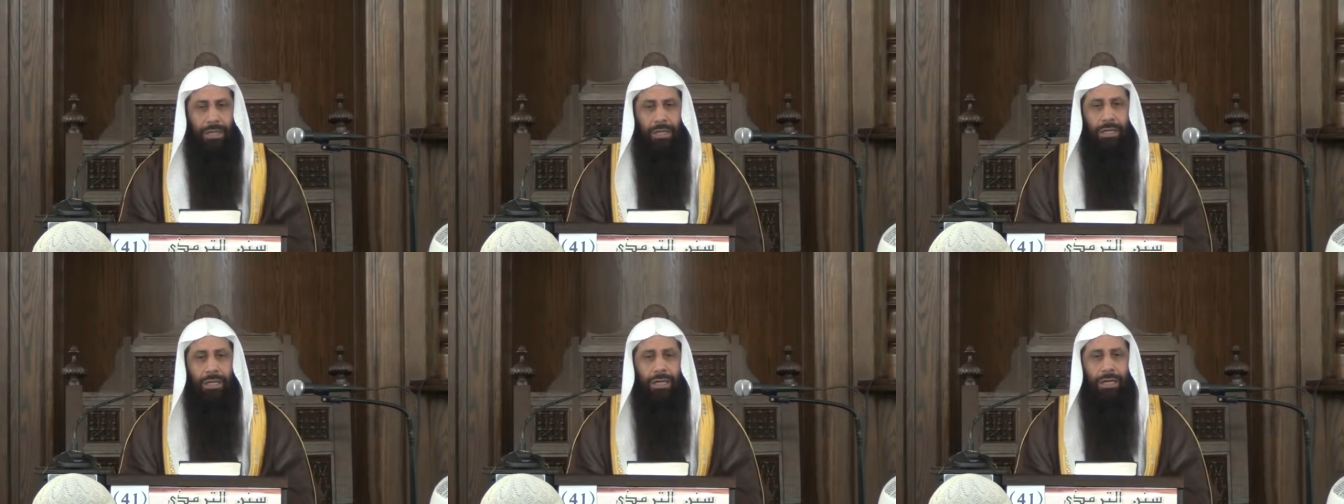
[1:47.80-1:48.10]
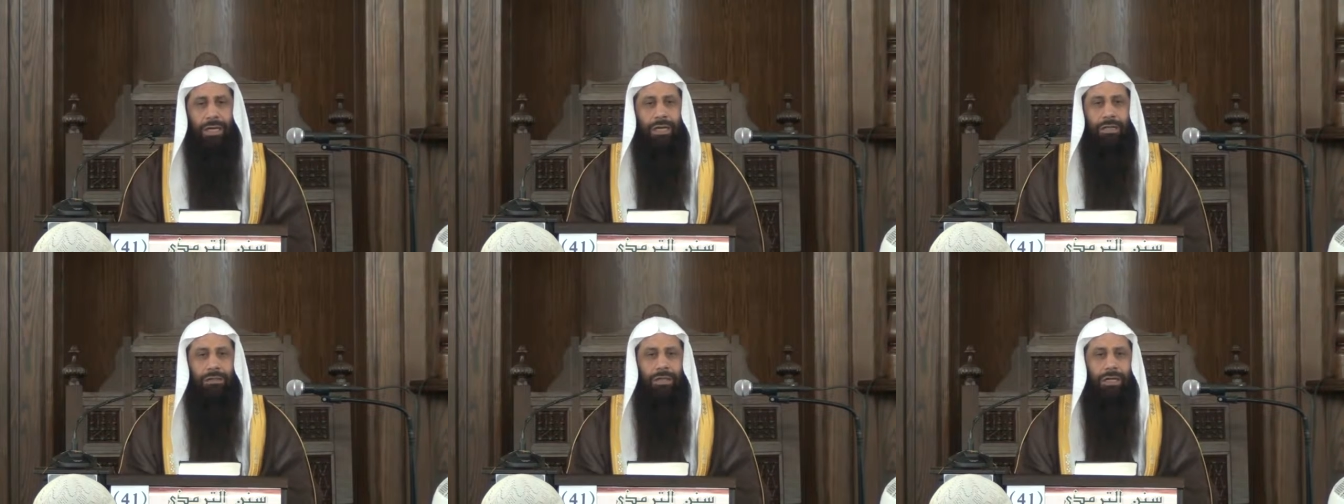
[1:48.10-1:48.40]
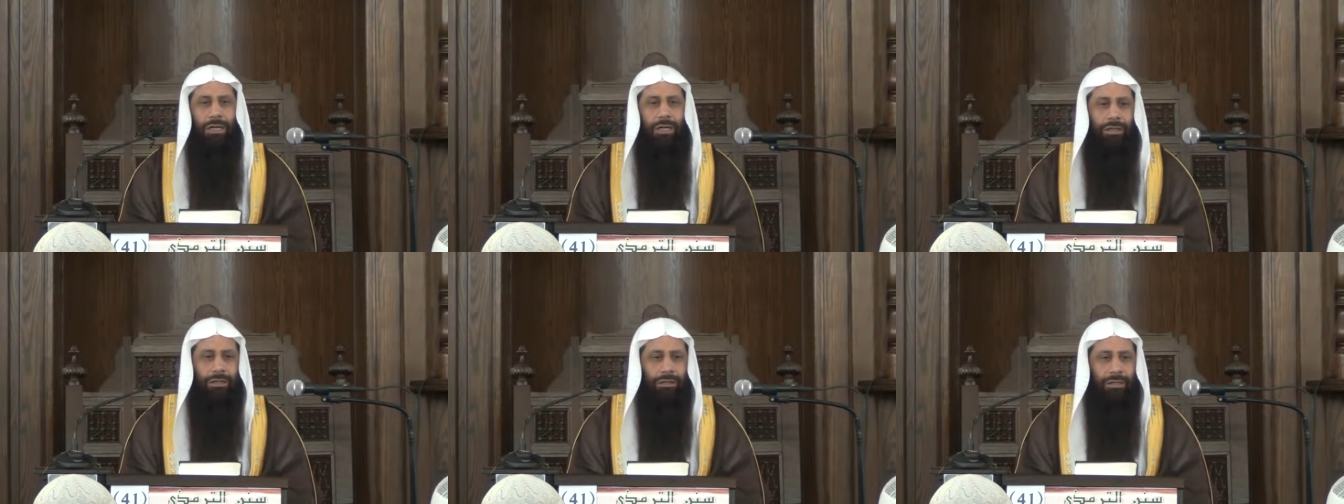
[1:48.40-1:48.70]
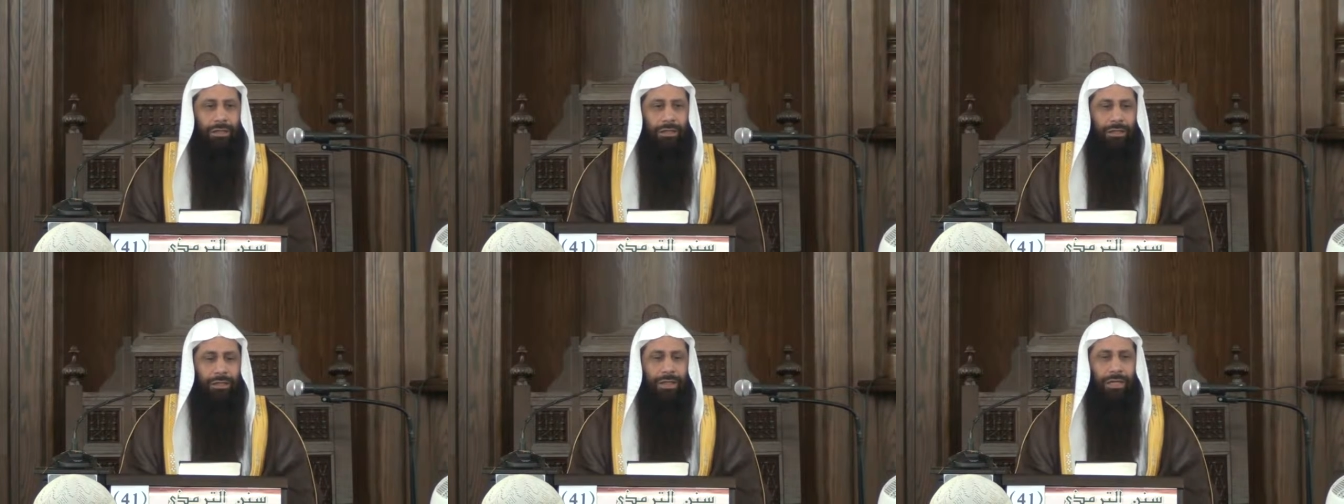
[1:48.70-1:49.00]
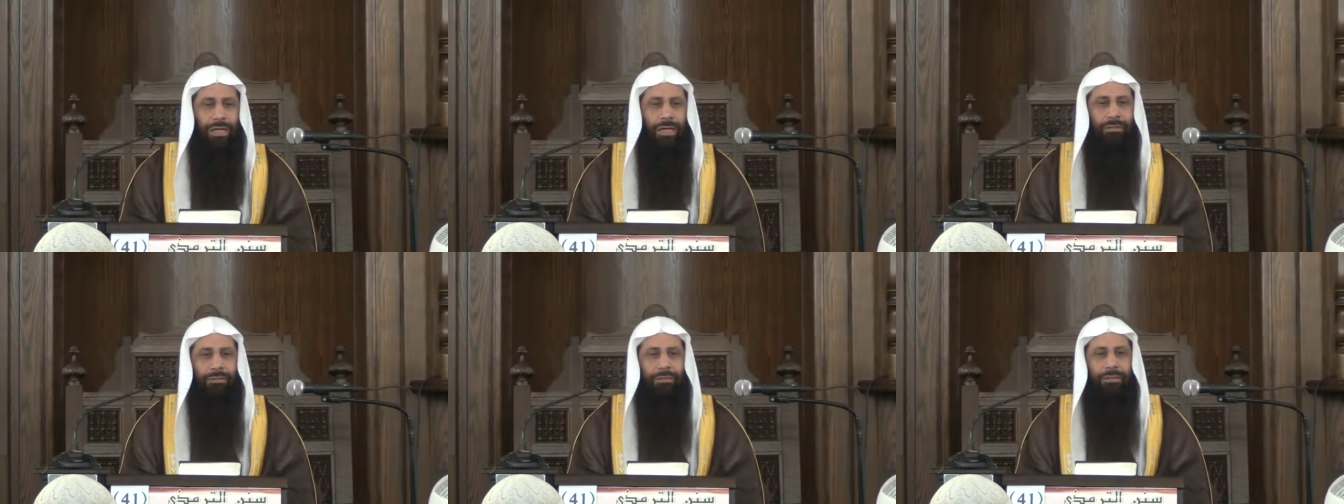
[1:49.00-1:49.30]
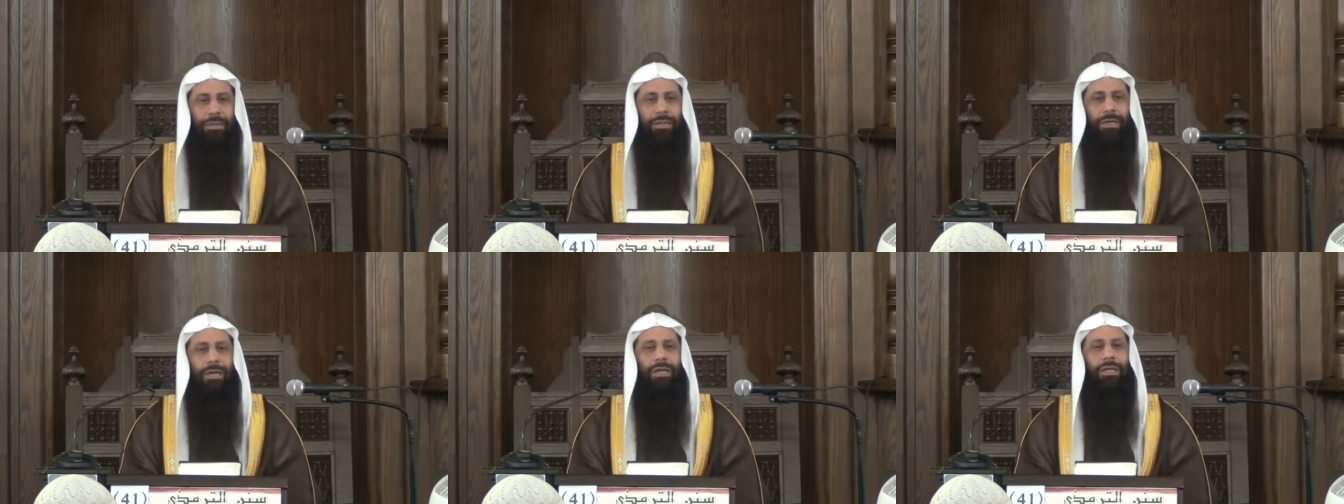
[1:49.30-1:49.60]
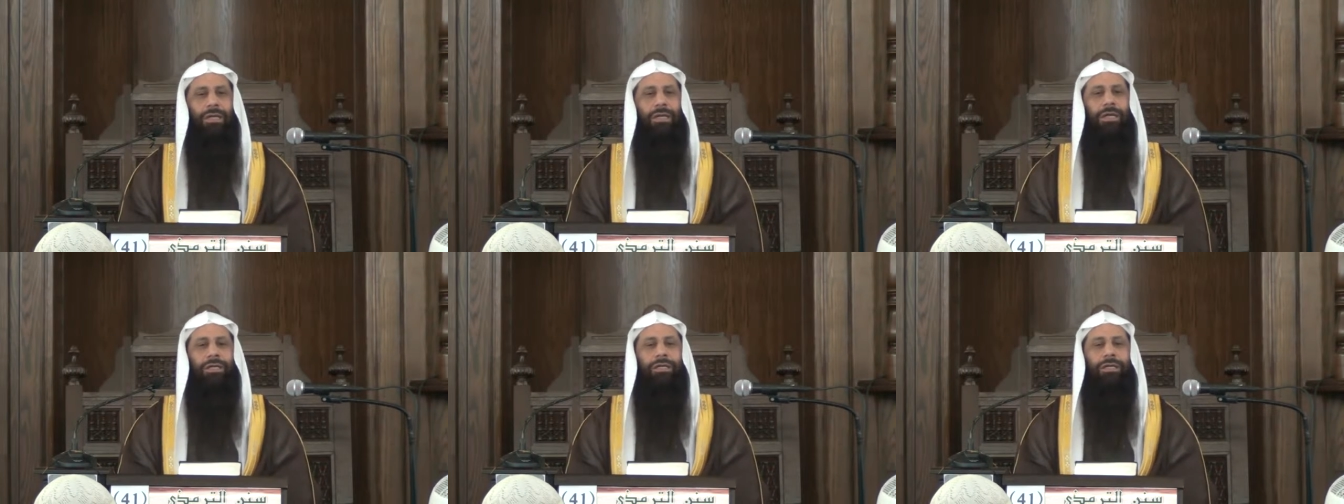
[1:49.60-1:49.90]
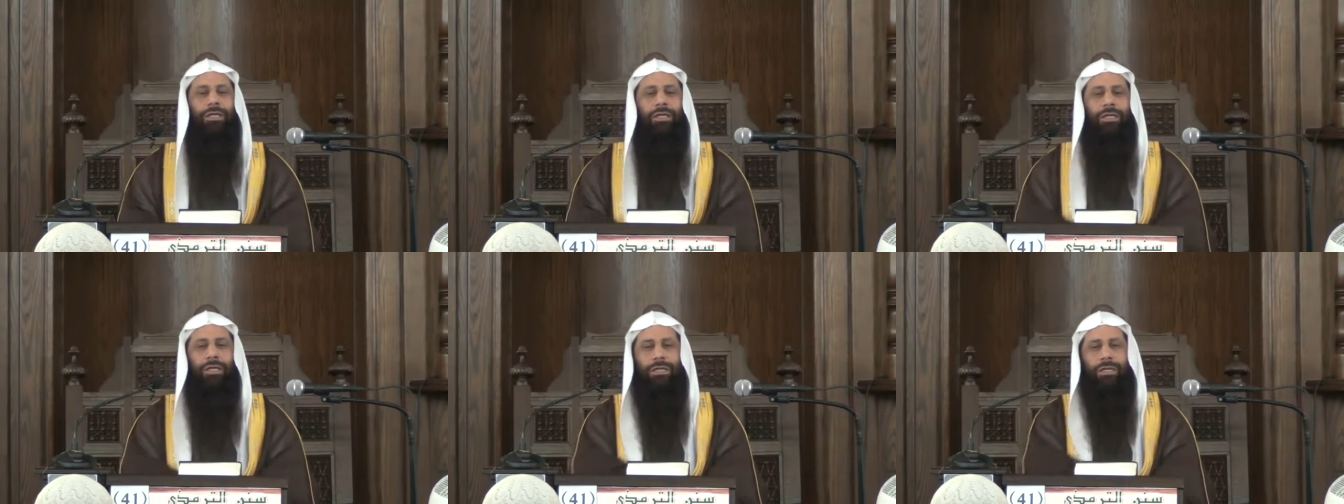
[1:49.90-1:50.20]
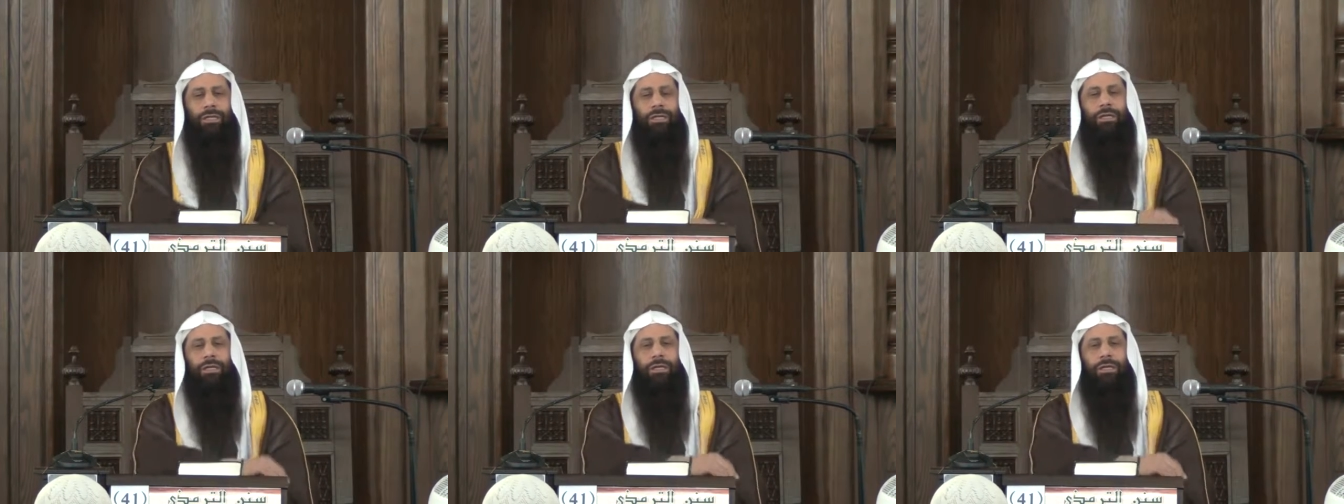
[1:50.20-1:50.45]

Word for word: لا لا يتعارض كلام أهل الحديث